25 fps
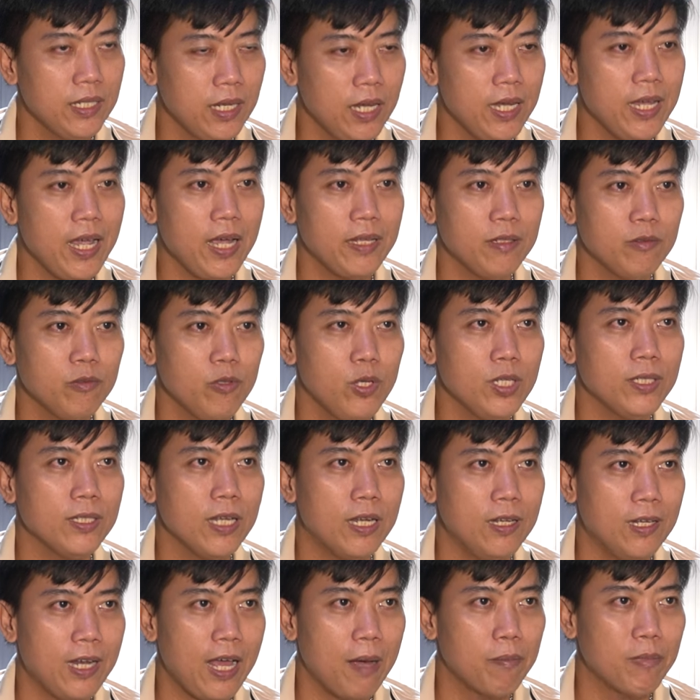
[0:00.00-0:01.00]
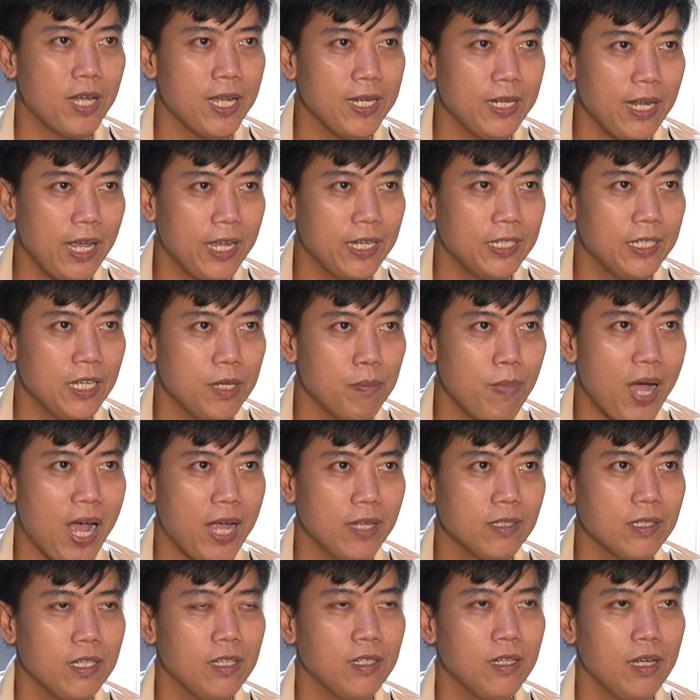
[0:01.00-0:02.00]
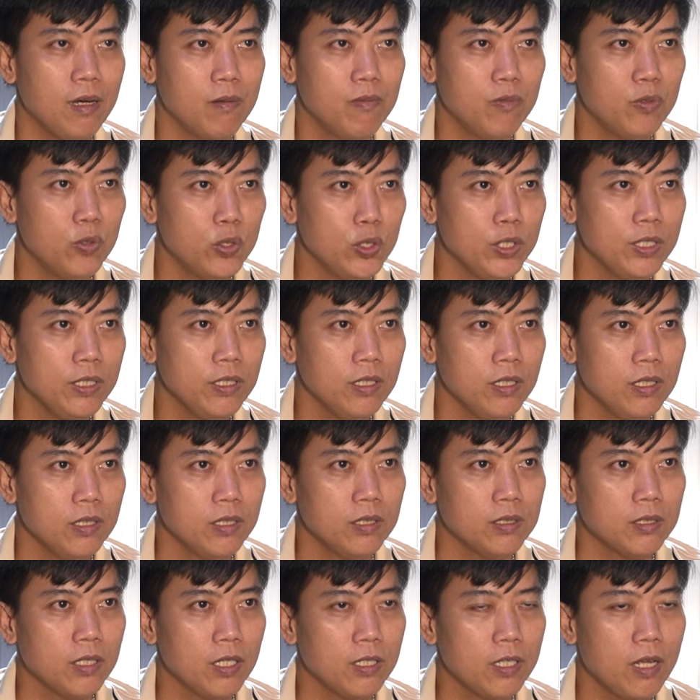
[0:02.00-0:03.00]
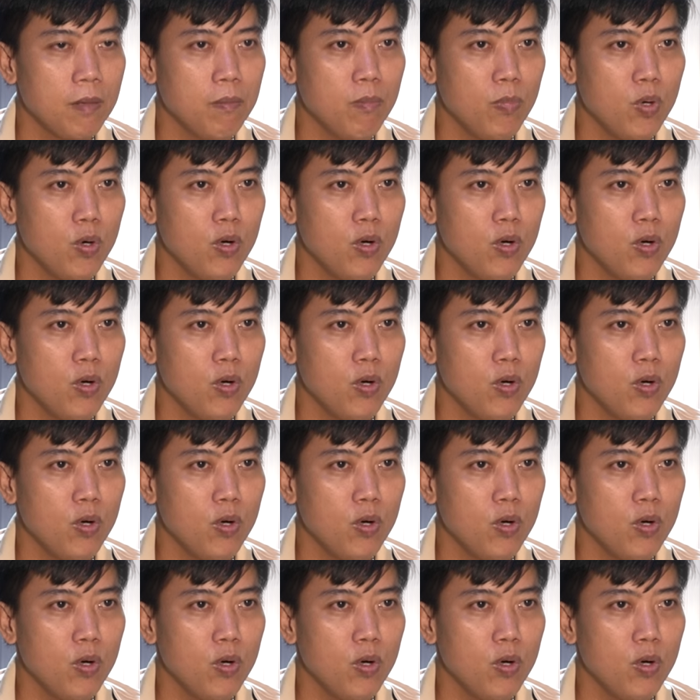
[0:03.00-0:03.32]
khi anh quyết định làm cái này thì ba anh rất là vui cho nên